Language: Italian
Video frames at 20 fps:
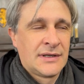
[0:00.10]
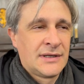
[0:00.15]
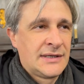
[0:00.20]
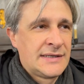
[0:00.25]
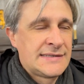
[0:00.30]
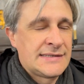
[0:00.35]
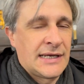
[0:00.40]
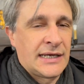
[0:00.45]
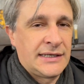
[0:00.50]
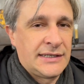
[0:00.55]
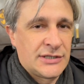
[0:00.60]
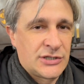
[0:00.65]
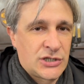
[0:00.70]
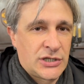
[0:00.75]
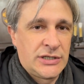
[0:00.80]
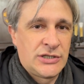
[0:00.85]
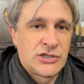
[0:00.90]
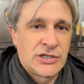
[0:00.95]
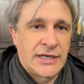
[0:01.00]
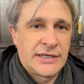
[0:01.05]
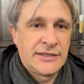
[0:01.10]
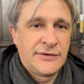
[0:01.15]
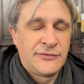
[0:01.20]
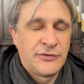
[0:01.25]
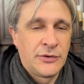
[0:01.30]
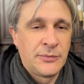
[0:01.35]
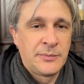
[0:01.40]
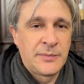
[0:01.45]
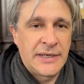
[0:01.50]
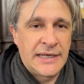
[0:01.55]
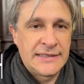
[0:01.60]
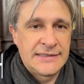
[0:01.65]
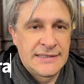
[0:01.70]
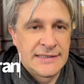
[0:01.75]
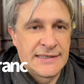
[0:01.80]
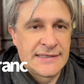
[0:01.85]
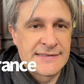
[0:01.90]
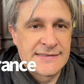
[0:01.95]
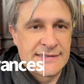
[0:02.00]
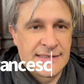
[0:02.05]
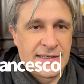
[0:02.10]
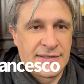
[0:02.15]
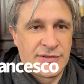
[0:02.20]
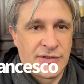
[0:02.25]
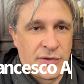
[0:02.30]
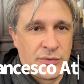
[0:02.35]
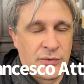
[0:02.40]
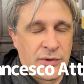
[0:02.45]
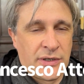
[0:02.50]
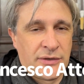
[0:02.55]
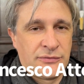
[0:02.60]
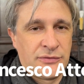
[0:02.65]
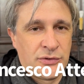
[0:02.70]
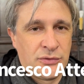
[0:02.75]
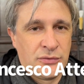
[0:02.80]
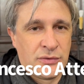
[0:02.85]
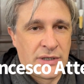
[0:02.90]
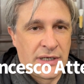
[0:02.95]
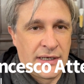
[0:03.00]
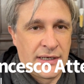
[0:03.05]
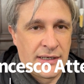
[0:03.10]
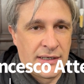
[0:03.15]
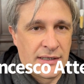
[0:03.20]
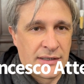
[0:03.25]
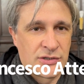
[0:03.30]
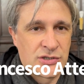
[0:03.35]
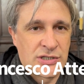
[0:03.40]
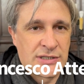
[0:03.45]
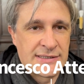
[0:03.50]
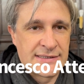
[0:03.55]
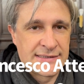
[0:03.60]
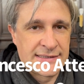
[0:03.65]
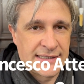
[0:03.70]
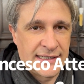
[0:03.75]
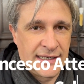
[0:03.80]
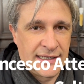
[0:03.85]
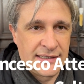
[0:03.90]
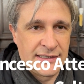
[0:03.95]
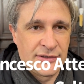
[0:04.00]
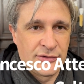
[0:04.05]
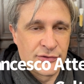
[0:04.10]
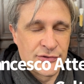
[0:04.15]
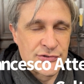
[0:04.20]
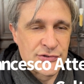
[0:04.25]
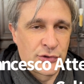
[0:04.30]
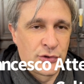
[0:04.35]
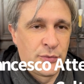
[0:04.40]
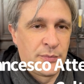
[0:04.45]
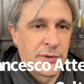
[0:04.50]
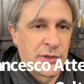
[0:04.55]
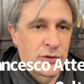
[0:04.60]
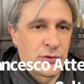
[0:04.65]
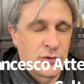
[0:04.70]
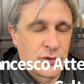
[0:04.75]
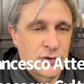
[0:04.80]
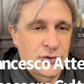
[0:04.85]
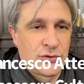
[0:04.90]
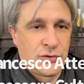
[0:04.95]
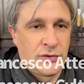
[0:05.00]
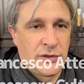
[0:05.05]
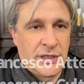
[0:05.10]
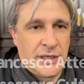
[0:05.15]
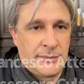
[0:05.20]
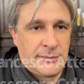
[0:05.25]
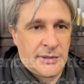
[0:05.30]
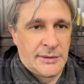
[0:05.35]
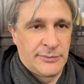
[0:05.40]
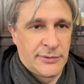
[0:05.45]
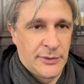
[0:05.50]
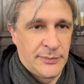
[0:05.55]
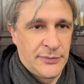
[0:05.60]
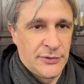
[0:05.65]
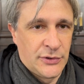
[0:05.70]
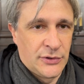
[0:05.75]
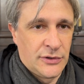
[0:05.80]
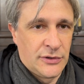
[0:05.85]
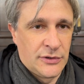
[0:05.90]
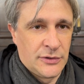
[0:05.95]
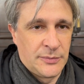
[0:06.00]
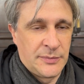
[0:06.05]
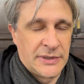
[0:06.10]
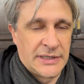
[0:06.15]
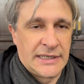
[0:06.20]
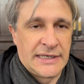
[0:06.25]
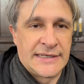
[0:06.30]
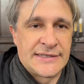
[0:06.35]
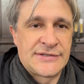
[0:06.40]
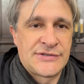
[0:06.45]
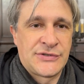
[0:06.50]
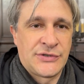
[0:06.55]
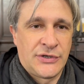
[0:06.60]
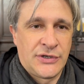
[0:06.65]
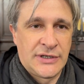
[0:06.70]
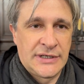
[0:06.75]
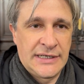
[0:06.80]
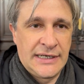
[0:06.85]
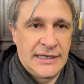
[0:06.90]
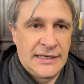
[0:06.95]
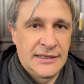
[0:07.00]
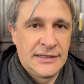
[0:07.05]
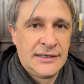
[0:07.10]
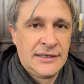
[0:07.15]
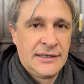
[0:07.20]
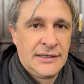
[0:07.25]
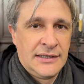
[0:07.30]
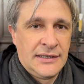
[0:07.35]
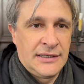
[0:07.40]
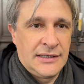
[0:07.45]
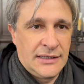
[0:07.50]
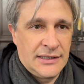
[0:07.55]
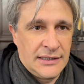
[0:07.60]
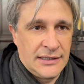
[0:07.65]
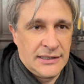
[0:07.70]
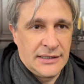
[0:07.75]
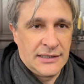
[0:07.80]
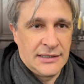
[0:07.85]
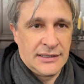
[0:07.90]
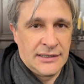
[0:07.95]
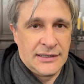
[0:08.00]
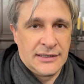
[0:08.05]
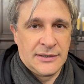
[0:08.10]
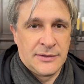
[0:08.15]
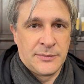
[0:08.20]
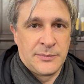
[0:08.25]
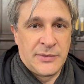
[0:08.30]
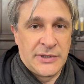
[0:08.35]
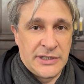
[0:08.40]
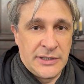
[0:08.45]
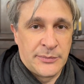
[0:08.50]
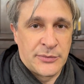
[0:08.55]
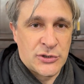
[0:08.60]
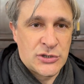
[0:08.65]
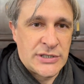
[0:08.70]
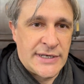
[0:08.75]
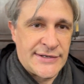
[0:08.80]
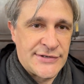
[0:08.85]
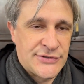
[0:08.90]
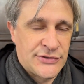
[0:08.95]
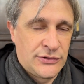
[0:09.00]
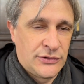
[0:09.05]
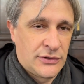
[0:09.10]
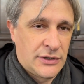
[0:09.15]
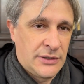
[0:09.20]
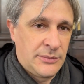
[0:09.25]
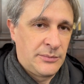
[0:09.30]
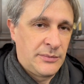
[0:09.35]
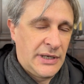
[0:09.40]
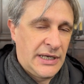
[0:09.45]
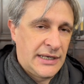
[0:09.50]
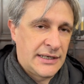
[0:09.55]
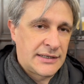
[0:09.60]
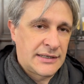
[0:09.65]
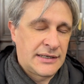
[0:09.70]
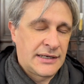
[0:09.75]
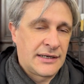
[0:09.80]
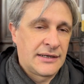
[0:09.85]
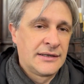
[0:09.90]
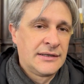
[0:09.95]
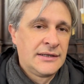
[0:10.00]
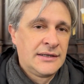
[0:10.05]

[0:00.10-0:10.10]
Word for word: Sì, Alice Ricciardi von Platen è stata una figura centrale non solo per Cortona, ma proprio per la storia e per il processo di Norimberga